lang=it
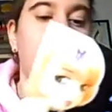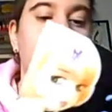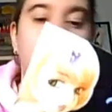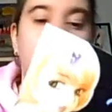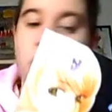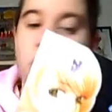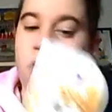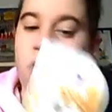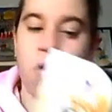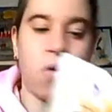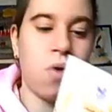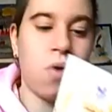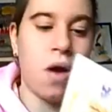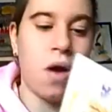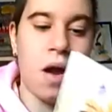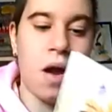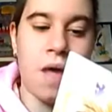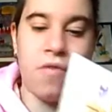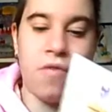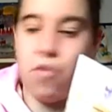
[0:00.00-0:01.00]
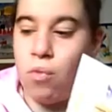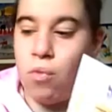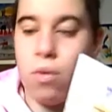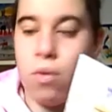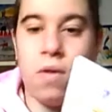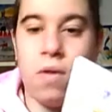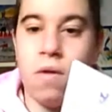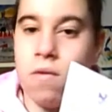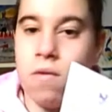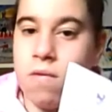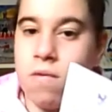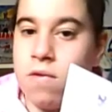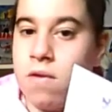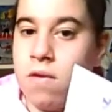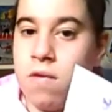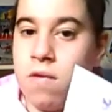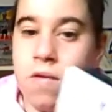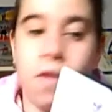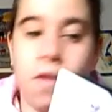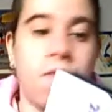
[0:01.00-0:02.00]
non l'ho ancora letto quindi non so
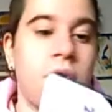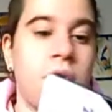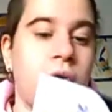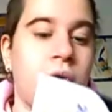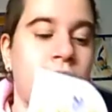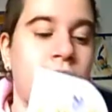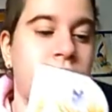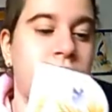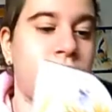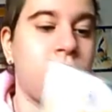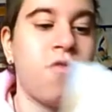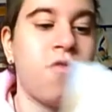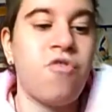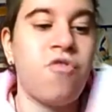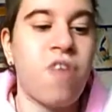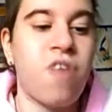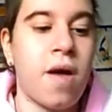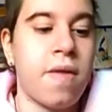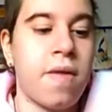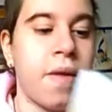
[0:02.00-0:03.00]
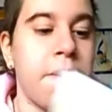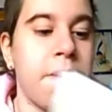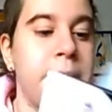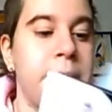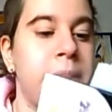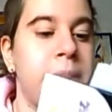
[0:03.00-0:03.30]
dirvi cosa succede.